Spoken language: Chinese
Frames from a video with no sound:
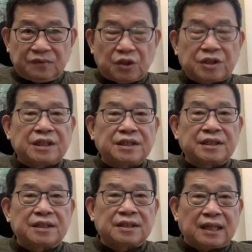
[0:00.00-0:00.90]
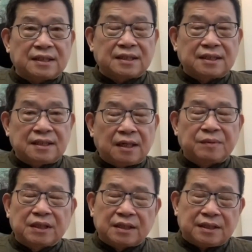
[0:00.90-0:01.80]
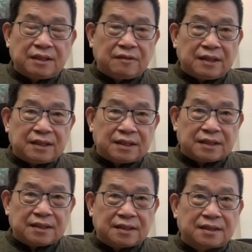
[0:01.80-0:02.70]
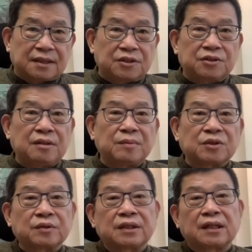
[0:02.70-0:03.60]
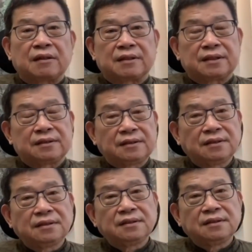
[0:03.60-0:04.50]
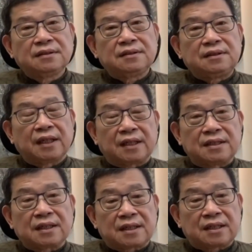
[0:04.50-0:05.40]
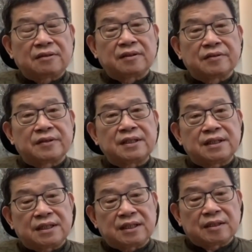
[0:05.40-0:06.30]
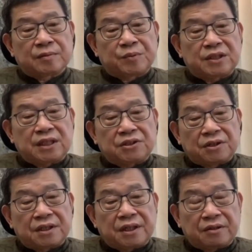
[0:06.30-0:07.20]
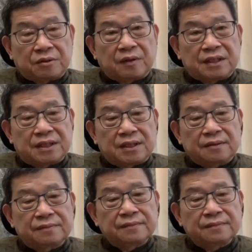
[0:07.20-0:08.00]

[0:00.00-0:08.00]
而这次的杀死，也不过新冠疫情死了那么多的老人，也跟这个社会福利机制不健全也有关系。